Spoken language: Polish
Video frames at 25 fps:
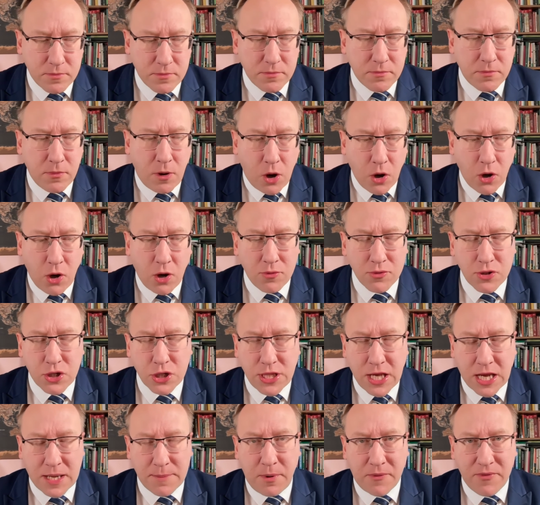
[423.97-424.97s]
mogą,
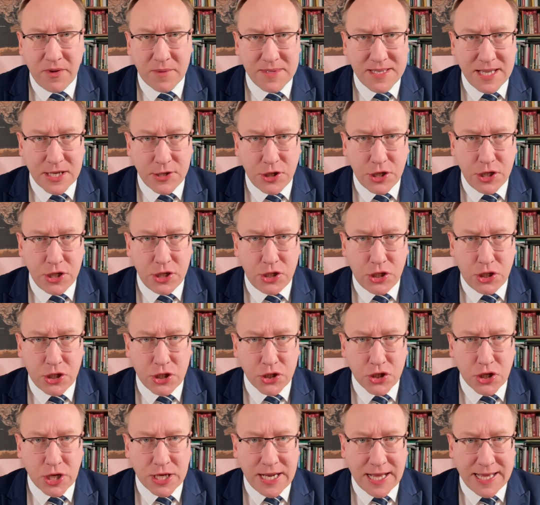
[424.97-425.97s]
że tak powiem,
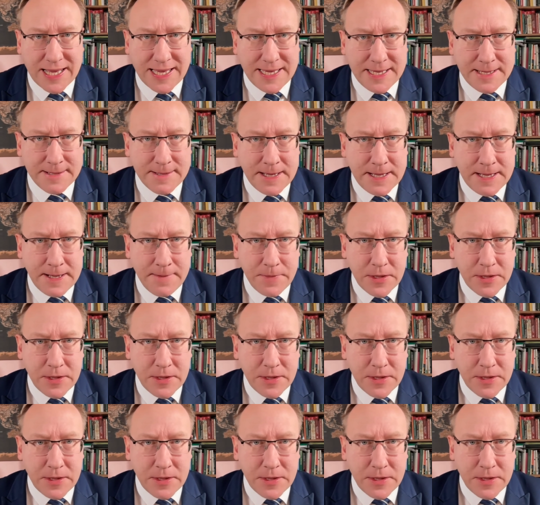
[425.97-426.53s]
zasilić szeregi